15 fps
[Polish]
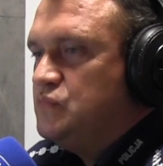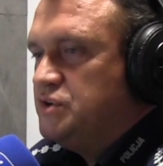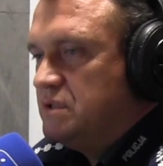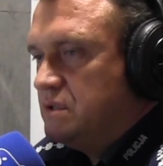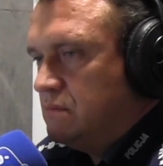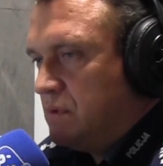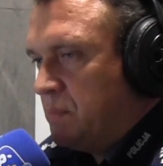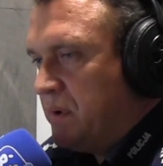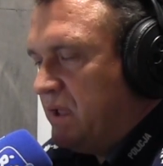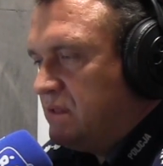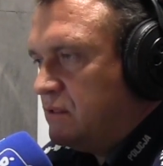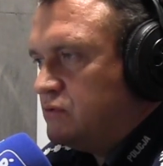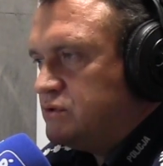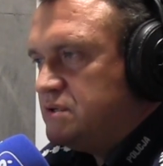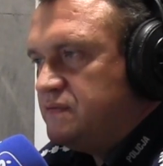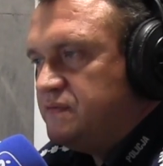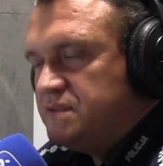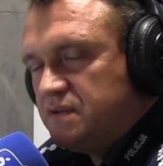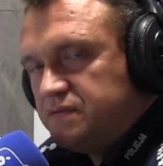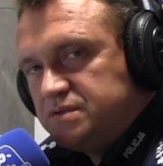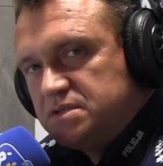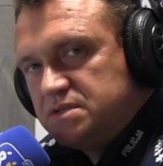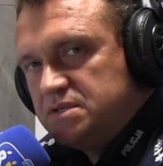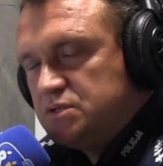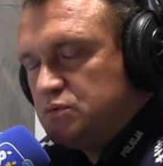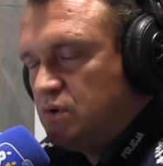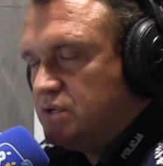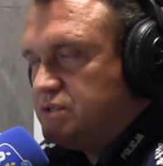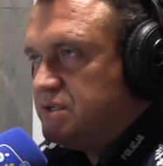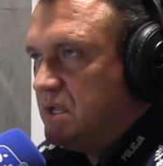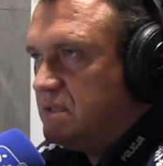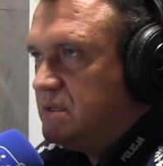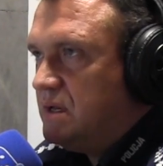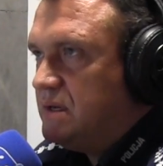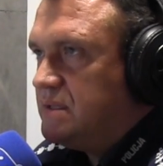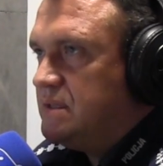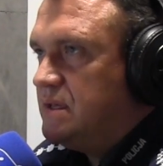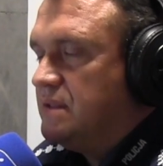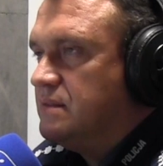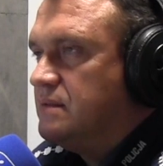Dzień dobry panie Grzegorze, witam wszystkich słuchaczy Radia RD.